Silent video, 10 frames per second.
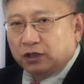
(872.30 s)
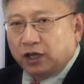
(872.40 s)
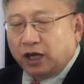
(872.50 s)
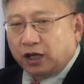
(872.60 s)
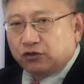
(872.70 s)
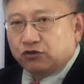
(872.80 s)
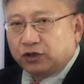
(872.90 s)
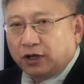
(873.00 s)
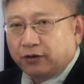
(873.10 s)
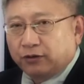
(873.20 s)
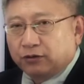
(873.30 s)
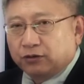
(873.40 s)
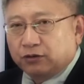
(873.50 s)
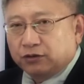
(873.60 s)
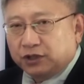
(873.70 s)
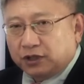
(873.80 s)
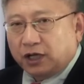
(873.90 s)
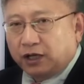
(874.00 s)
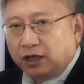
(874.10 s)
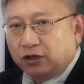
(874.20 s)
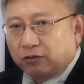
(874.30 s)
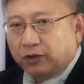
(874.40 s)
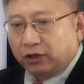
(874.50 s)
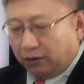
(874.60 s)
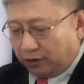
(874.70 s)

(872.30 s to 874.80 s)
x축이라고 하는 건 결국 시간의 개념이에요.